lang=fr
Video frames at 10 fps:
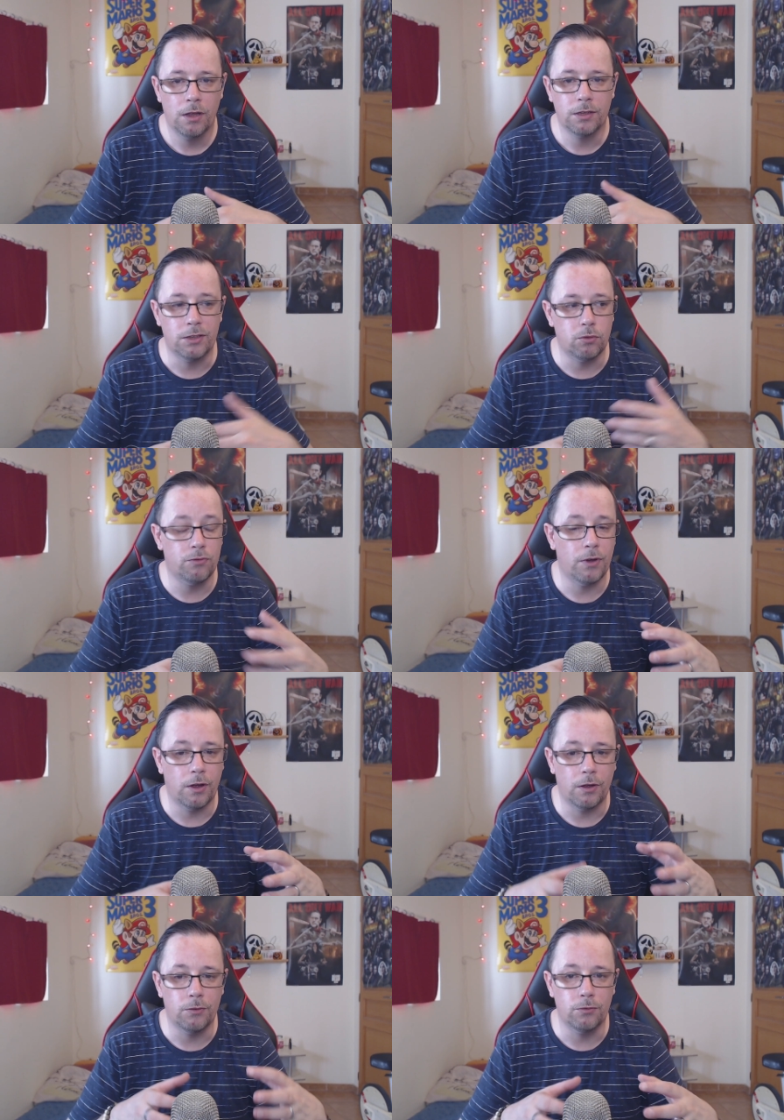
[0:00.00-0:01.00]
qui trouve
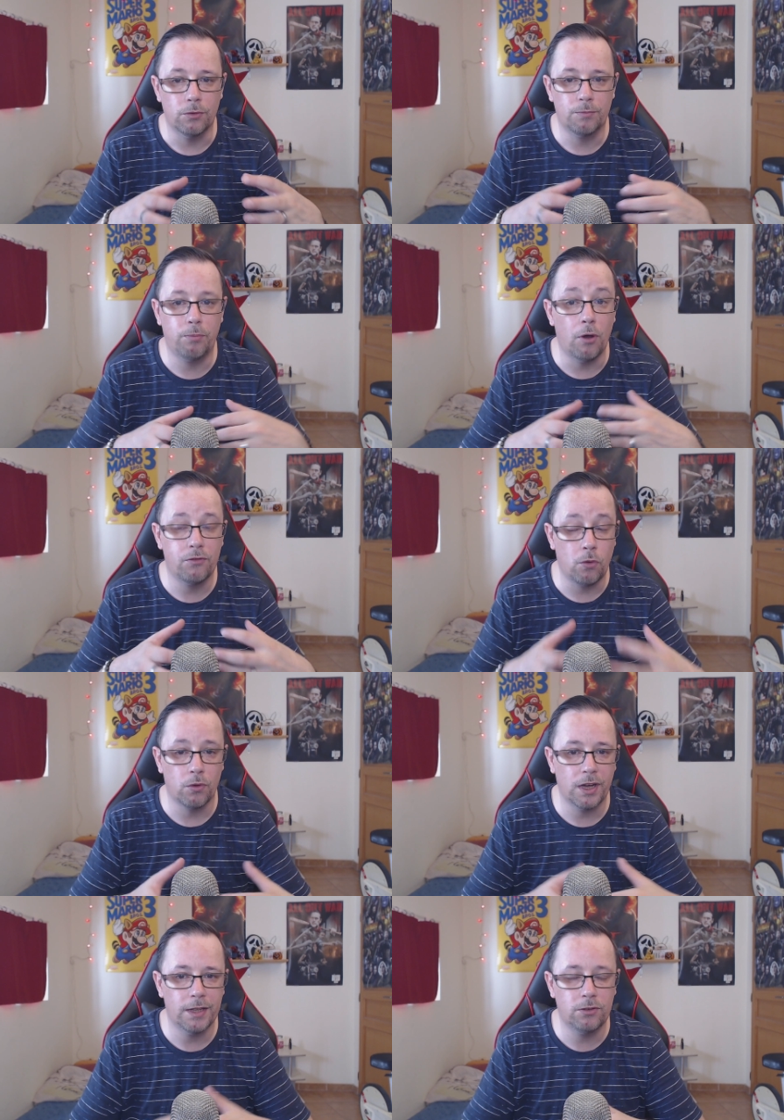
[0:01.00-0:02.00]
une preuve
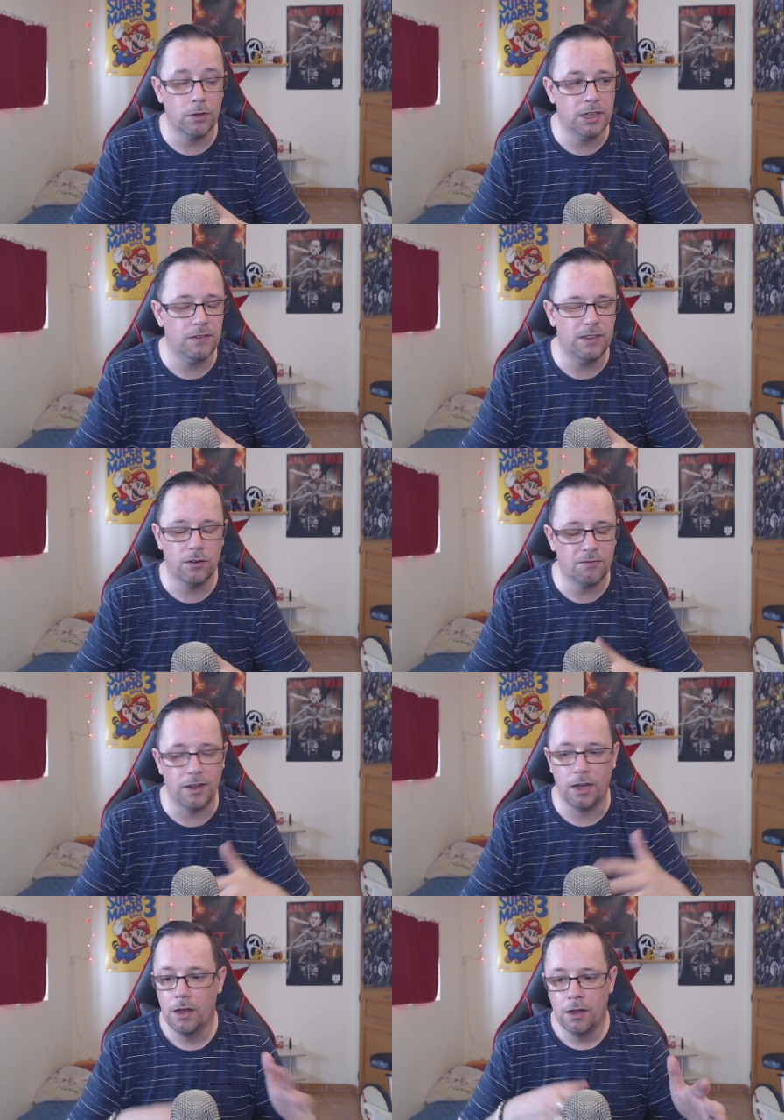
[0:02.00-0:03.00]
concrète que Rick est vivante. Enfin,